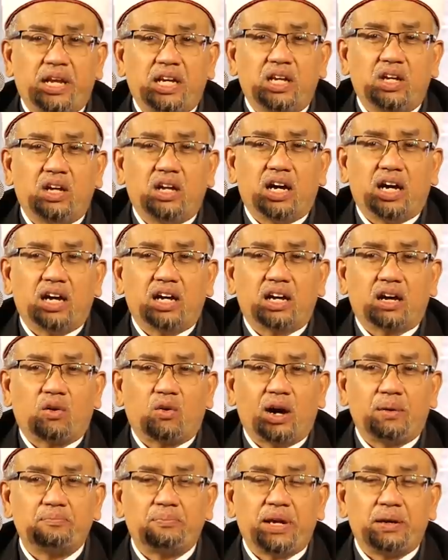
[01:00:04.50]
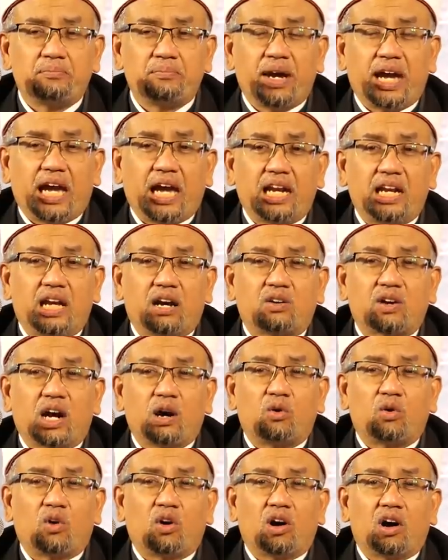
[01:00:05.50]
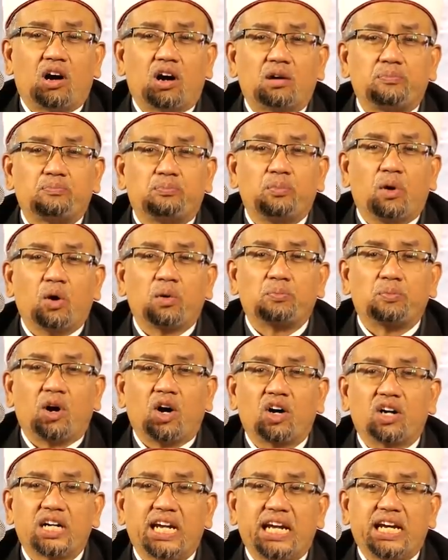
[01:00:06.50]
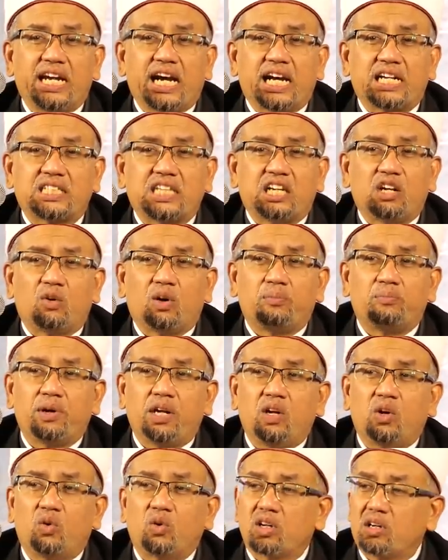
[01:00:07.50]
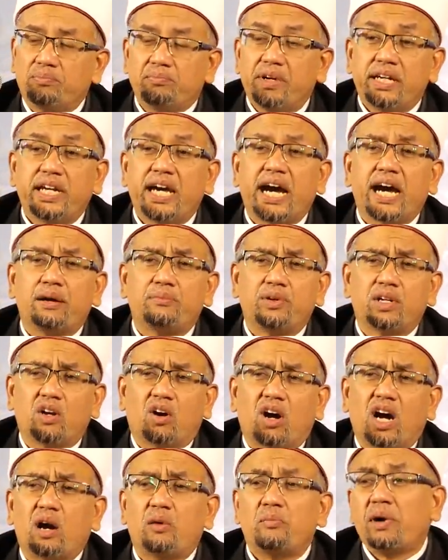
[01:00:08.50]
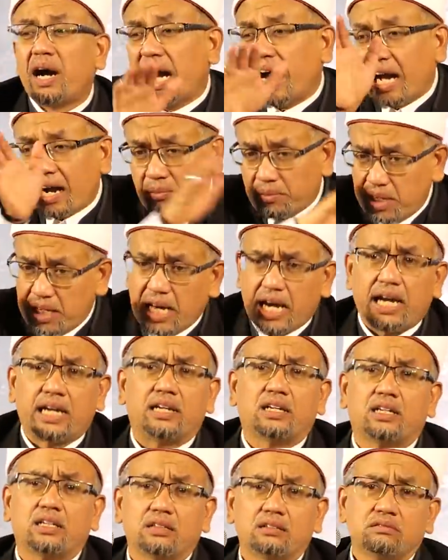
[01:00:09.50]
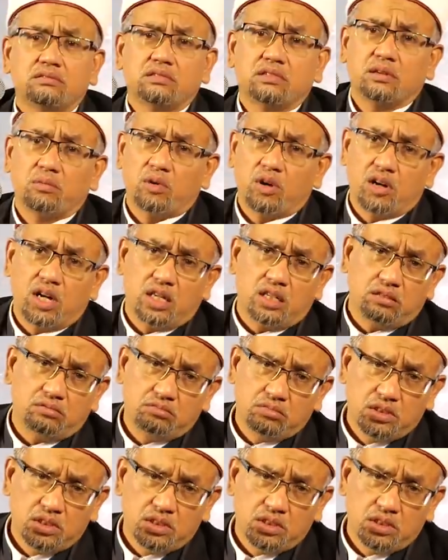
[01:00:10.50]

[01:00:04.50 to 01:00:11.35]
เป็นแม่แล้วเราก็บกพร่องในหน้าที่ความเป็นลูกไม่ได้พี่น้องเอามาอ้างไม่ได้นะจะบอกให้